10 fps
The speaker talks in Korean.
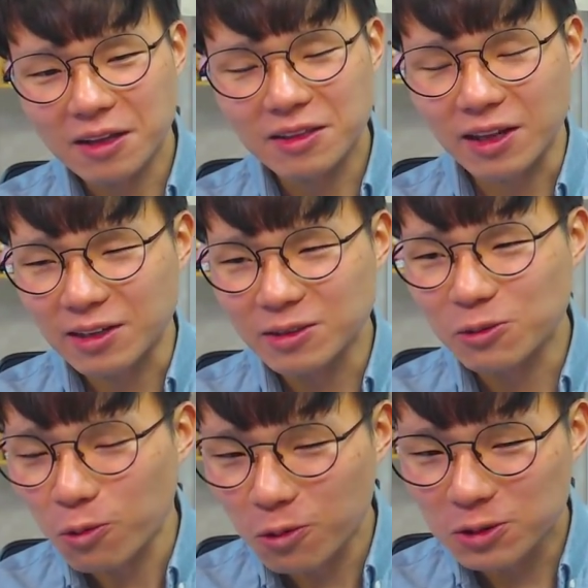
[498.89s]
나는
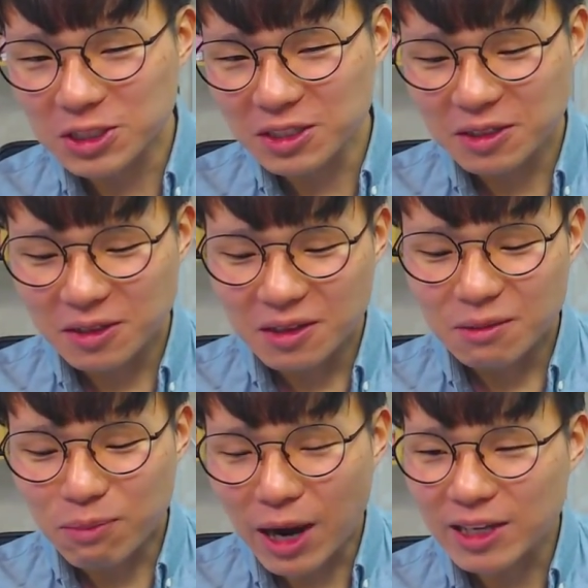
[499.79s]
오로지
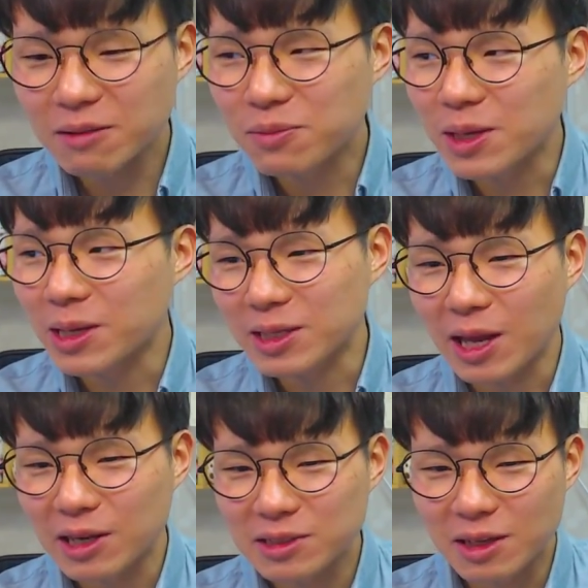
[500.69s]
파리 행 비행기를
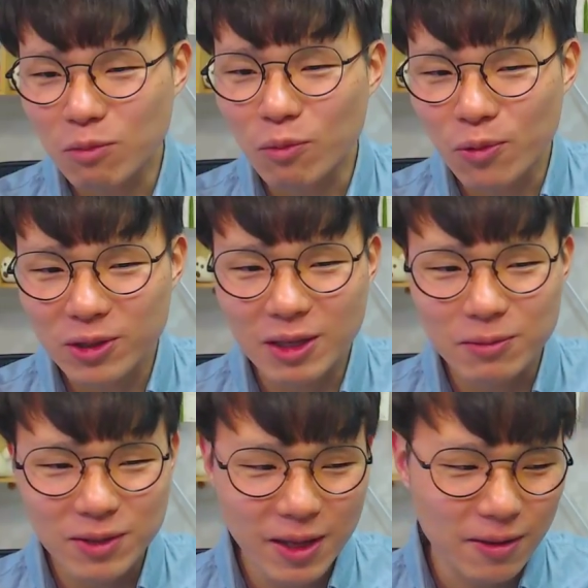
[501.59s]
타는 게 목표이기
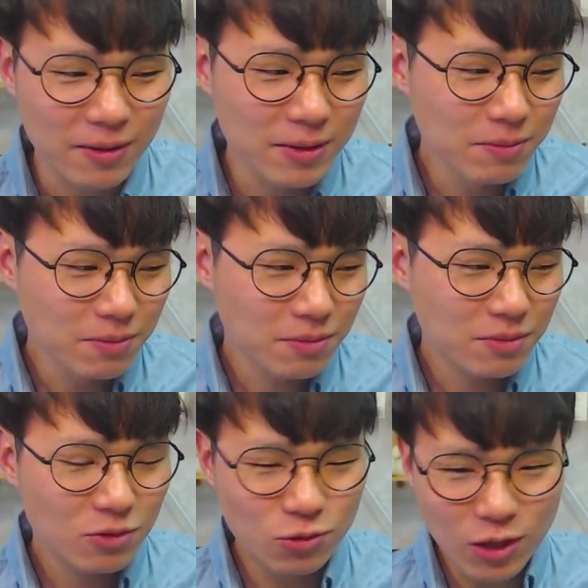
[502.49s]
때문에
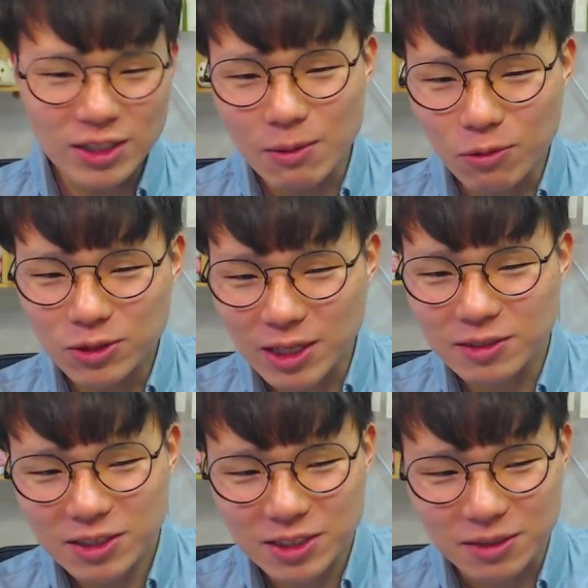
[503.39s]
누가 잘못을
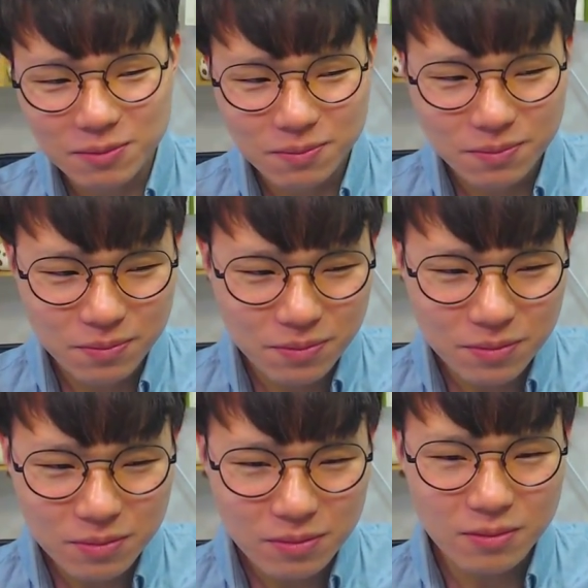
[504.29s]
했는지
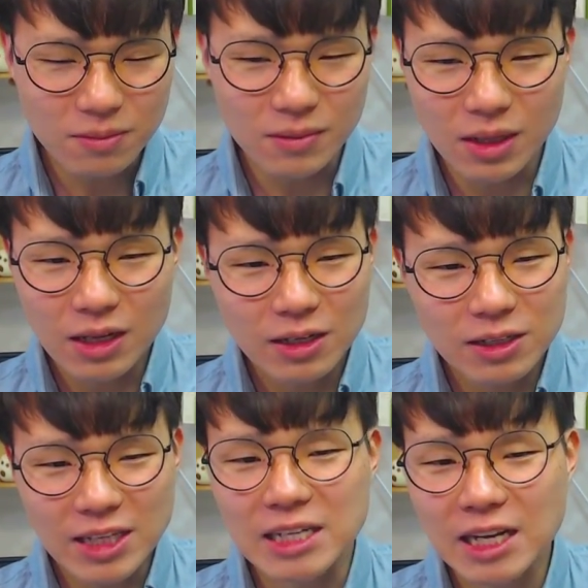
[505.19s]
그
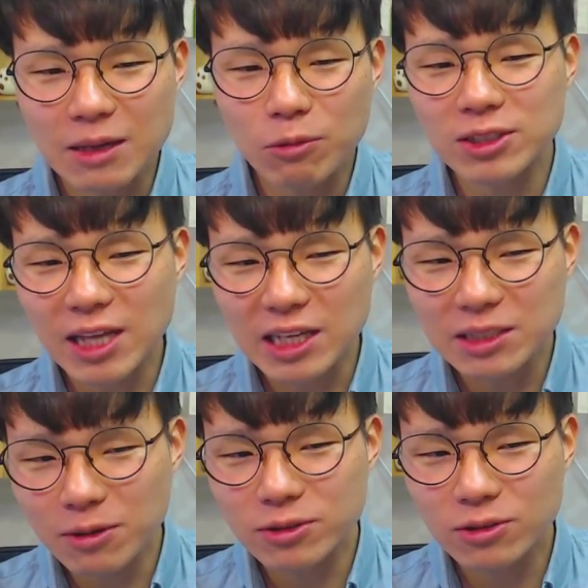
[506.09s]
잘잘못을
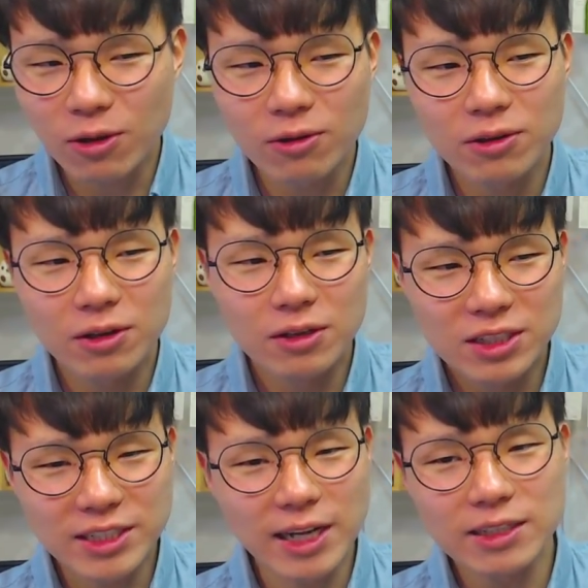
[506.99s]
따지면서
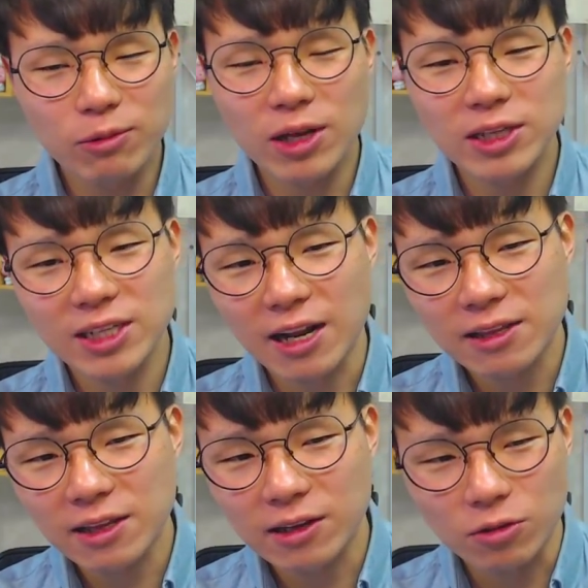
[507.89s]
시간을 보내진
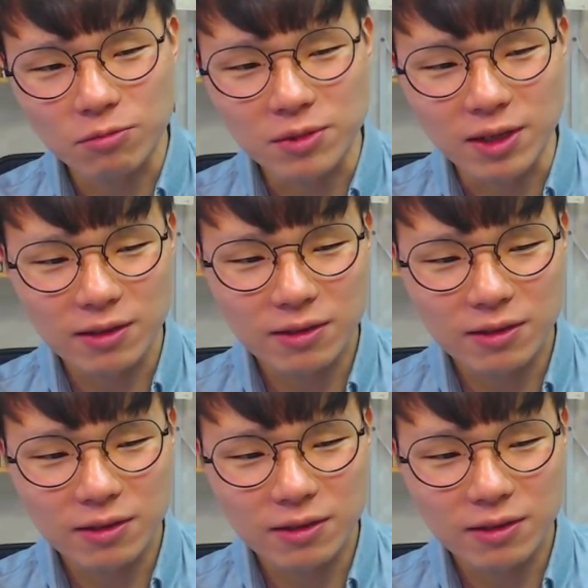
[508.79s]
않았다는 겁니다.